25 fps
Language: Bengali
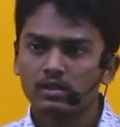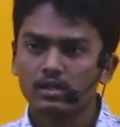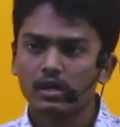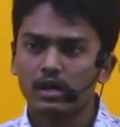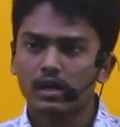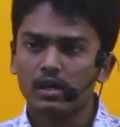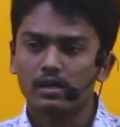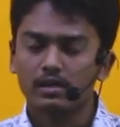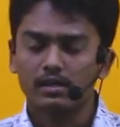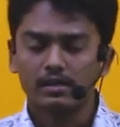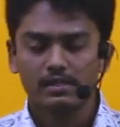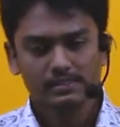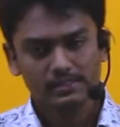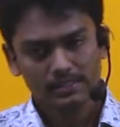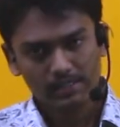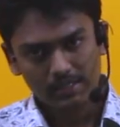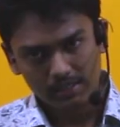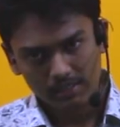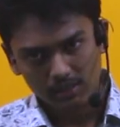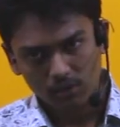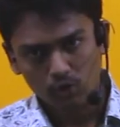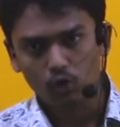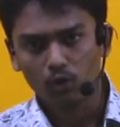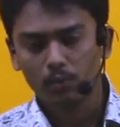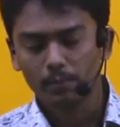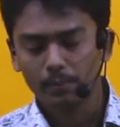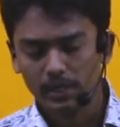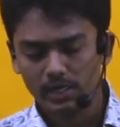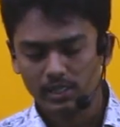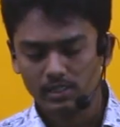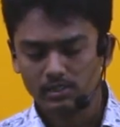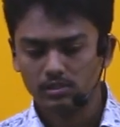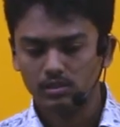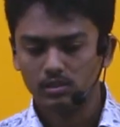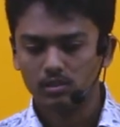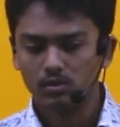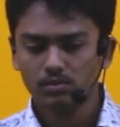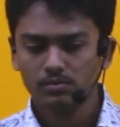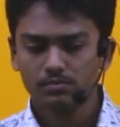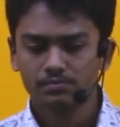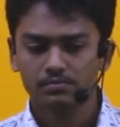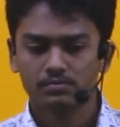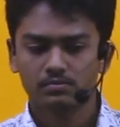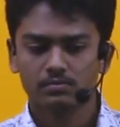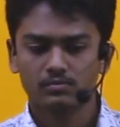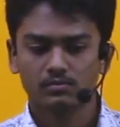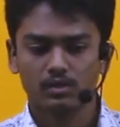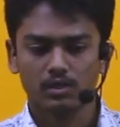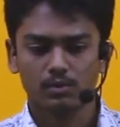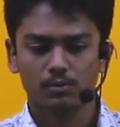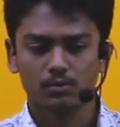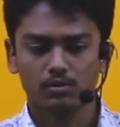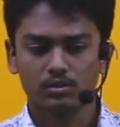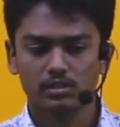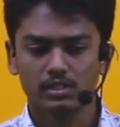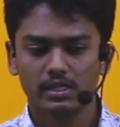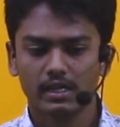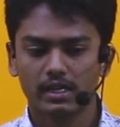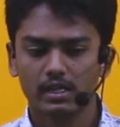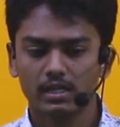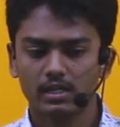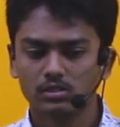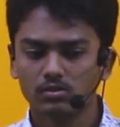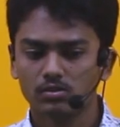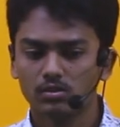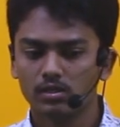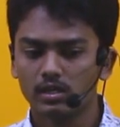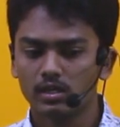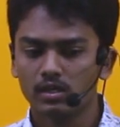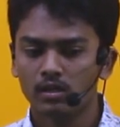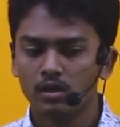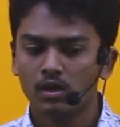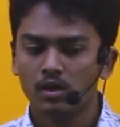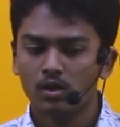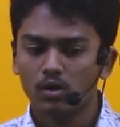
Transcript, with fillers: তার নিজের একটা কোম্পানি ছিল এবং সেখানে আসলে